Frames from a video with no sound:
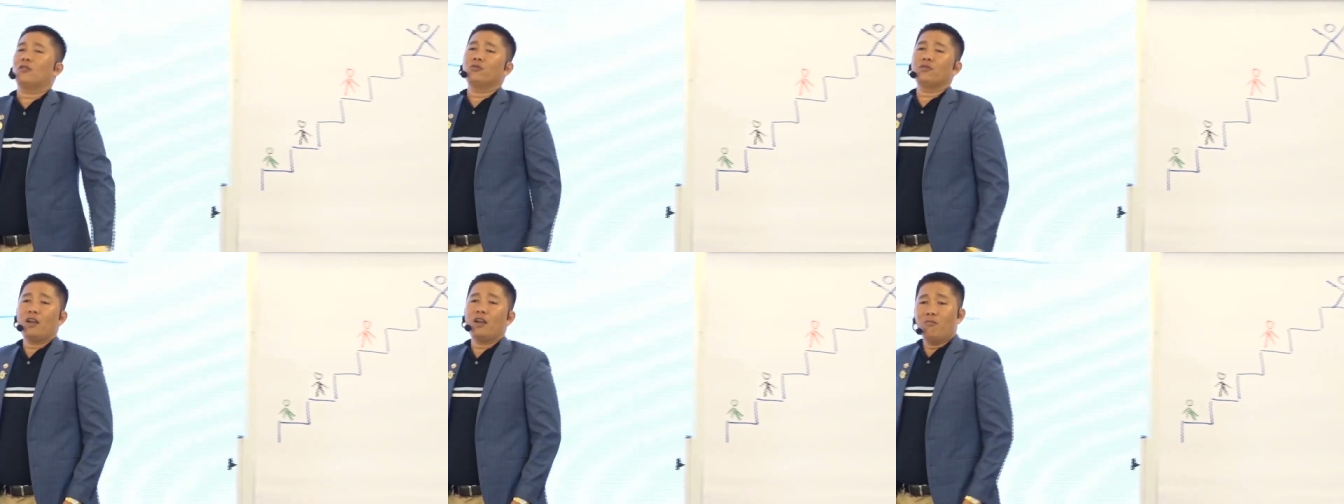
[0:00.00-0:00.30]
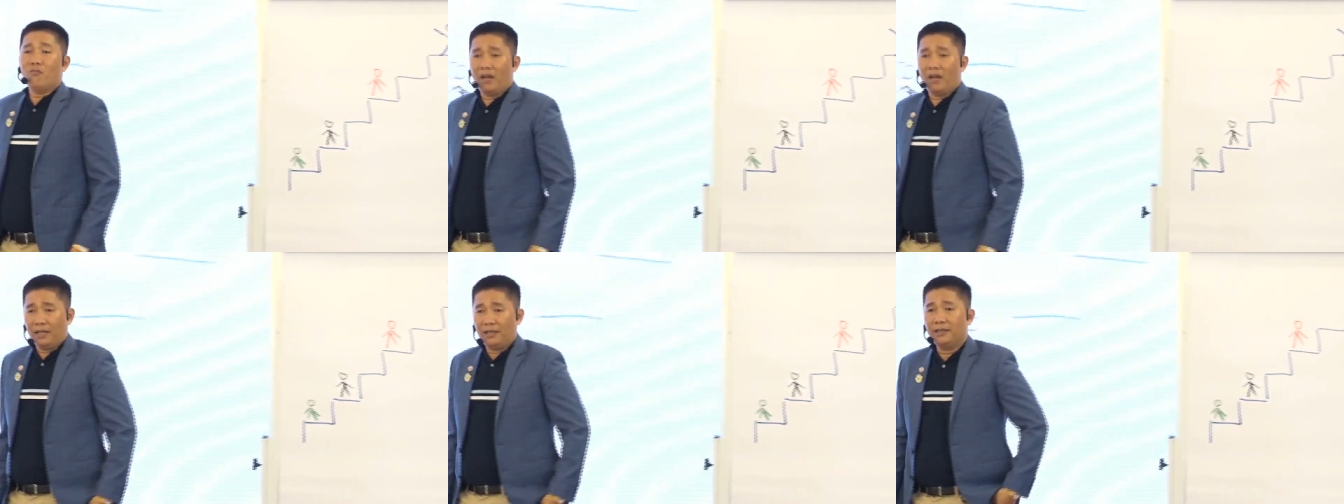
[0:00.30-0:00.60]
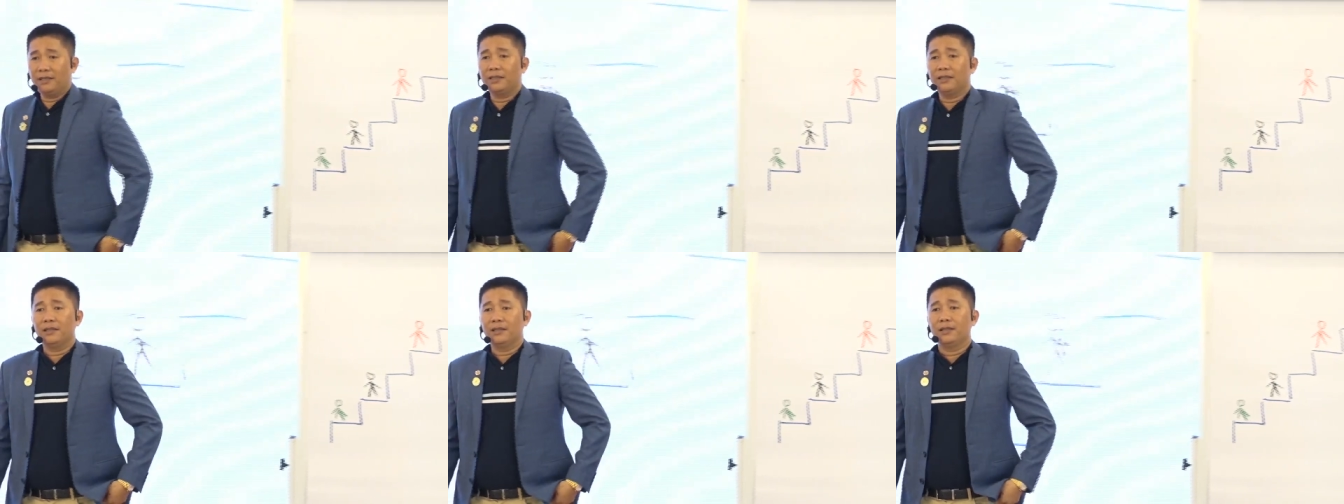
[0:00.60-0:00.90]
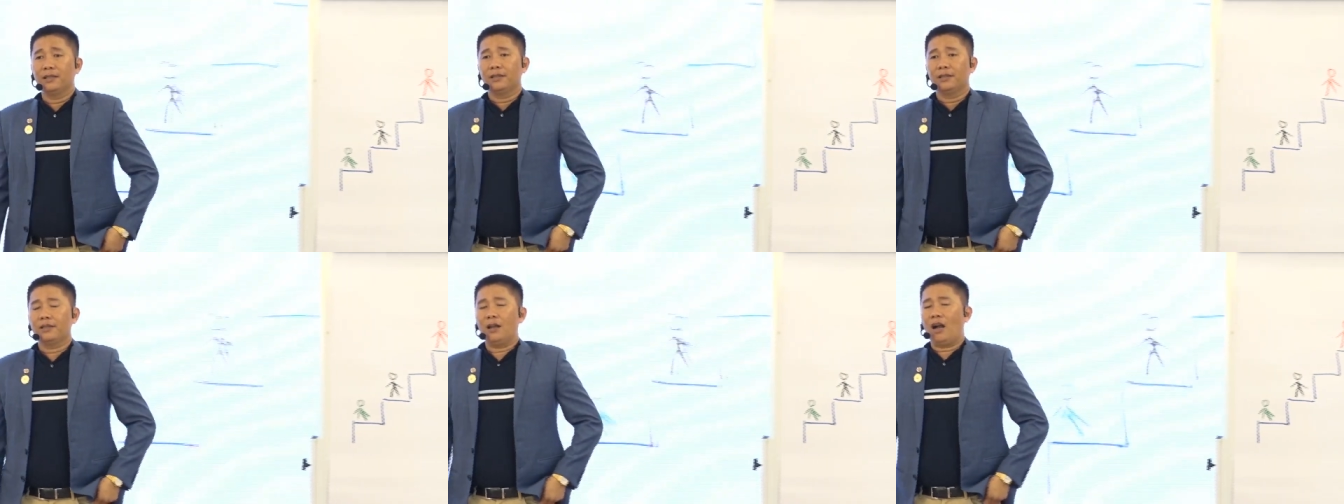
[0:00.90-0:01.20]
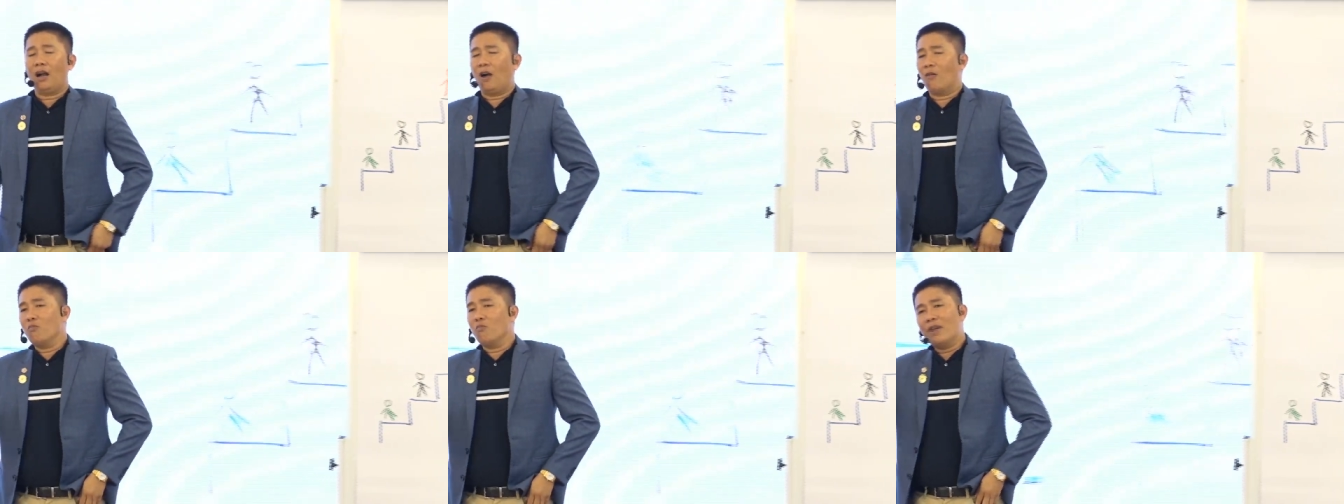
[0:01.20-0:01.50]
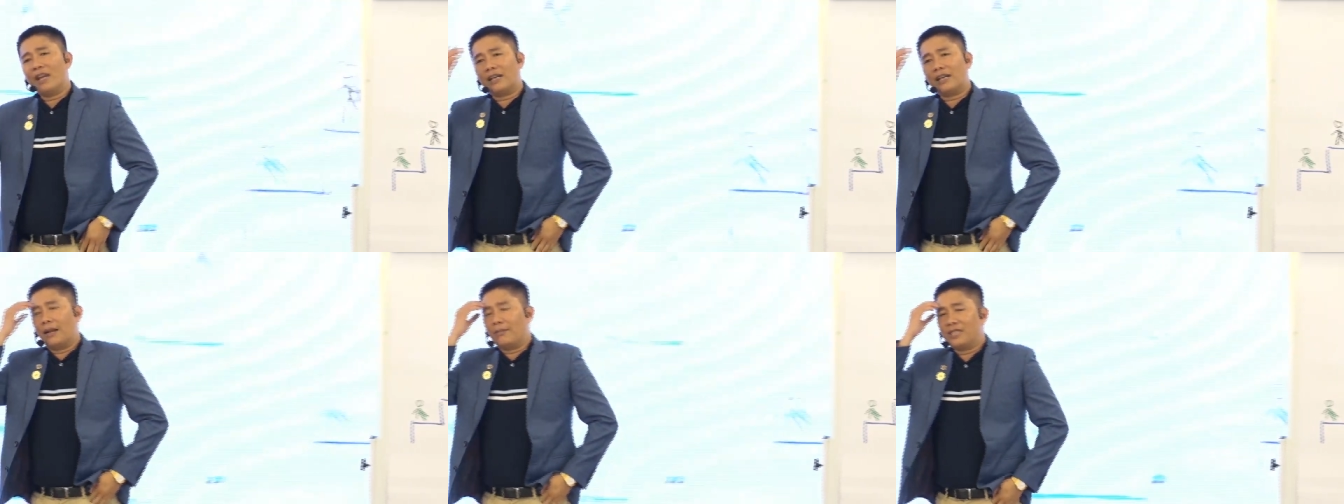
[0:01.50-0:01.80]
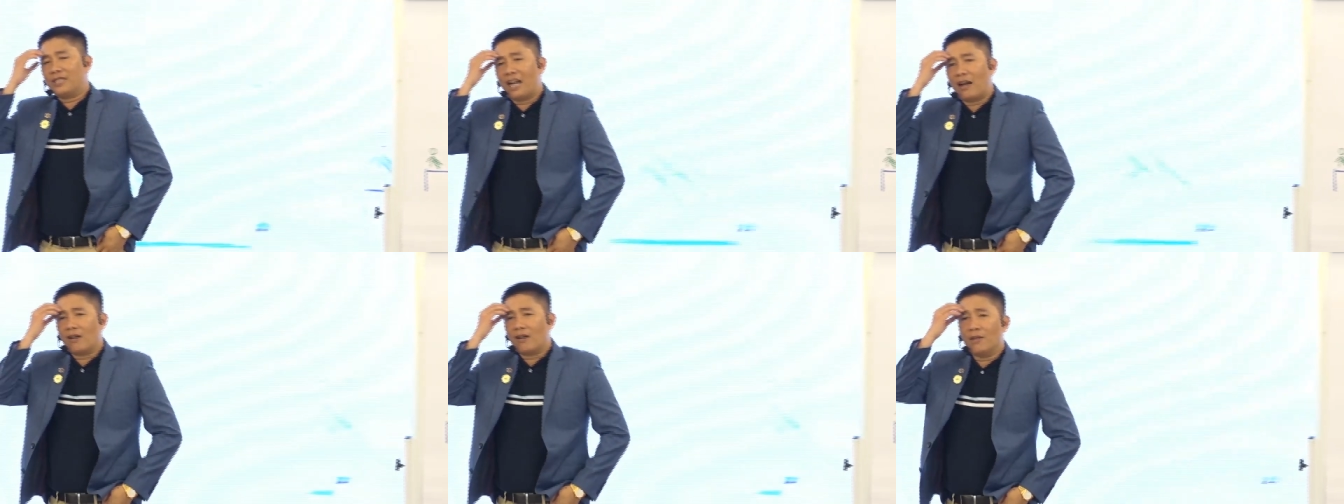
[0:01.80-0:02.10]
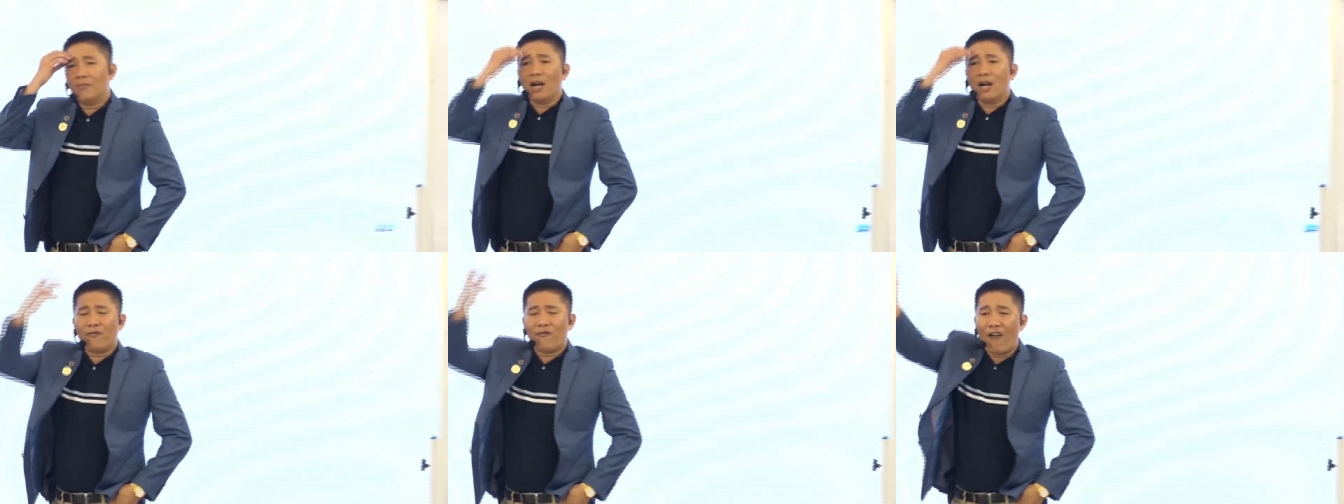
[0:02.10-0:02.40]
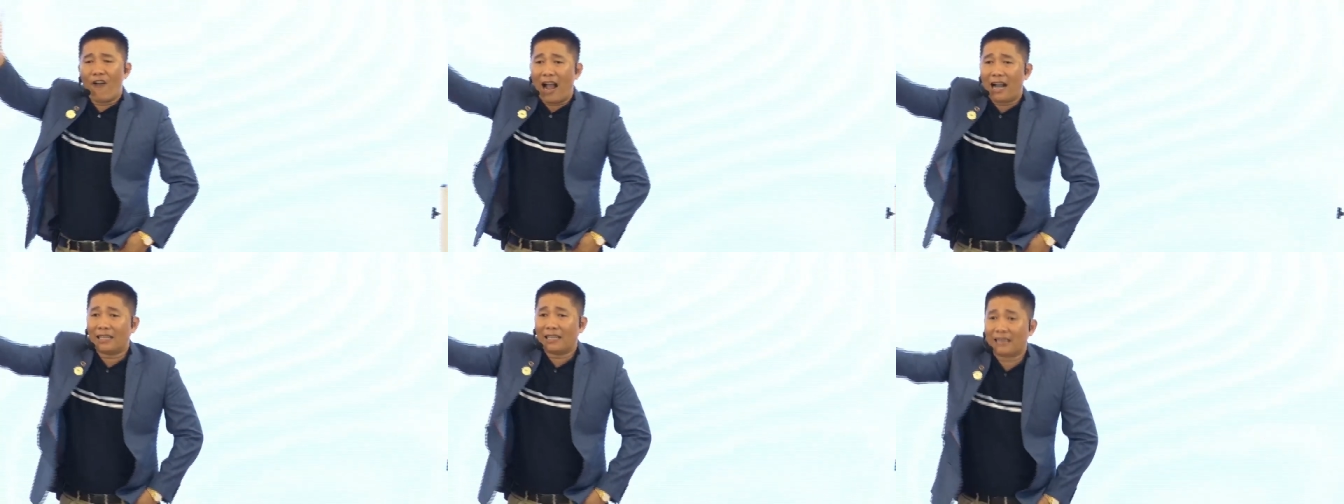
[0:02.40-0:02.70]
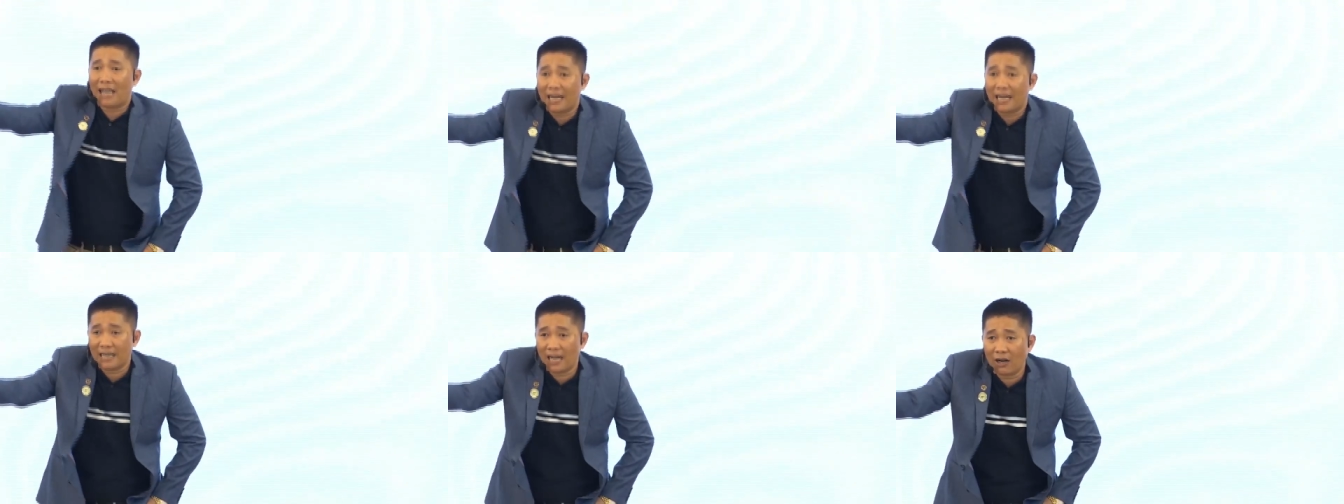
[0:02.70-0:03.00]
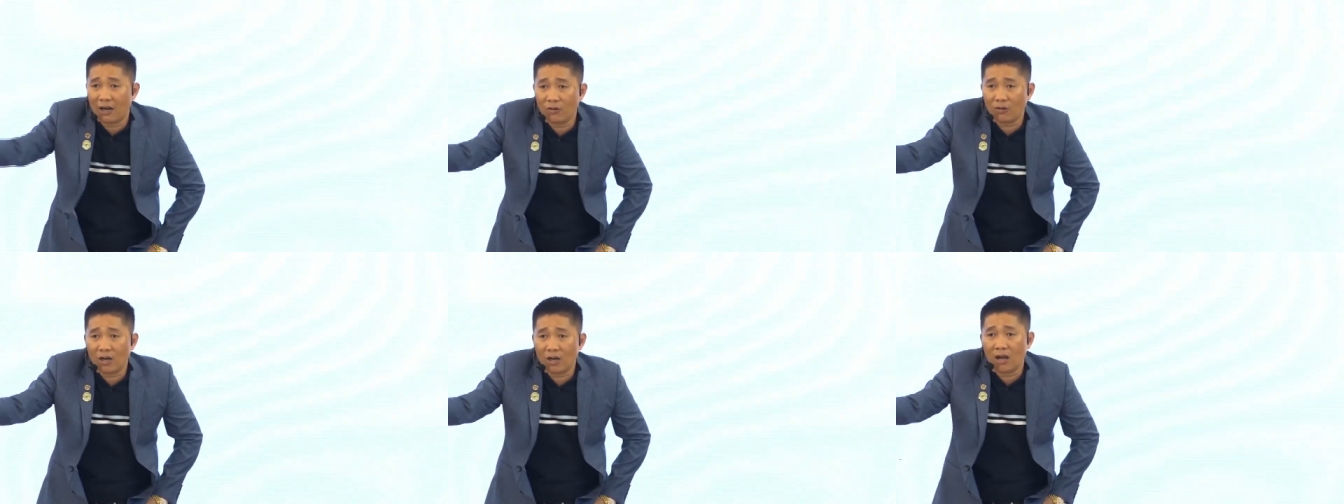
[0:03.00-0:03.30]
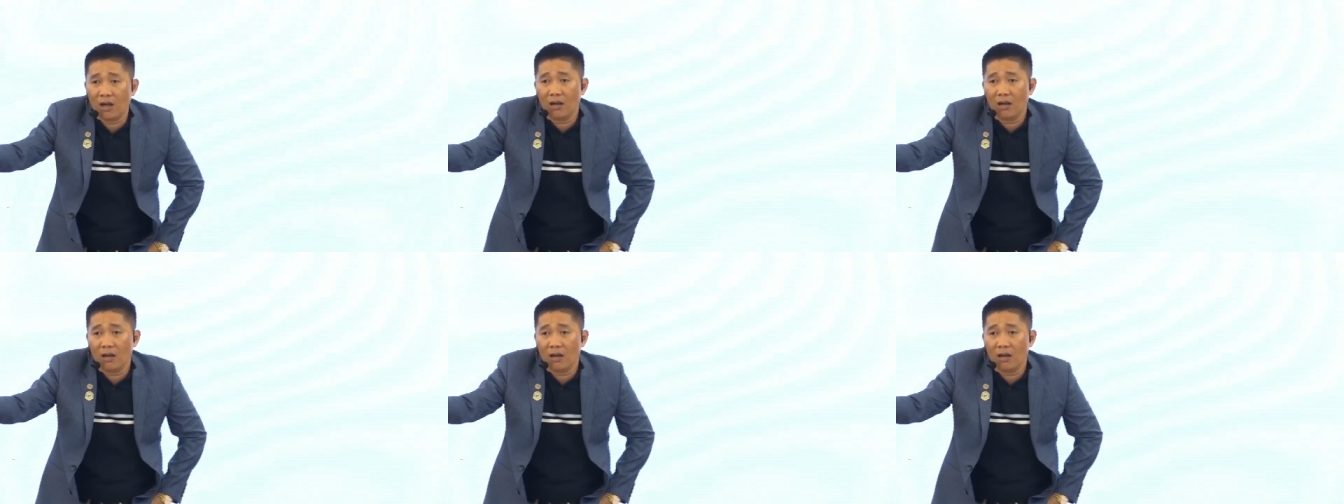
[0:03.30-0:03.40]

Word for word: giống mình nó không biết làm sao để bứt phá cái tài năng của nó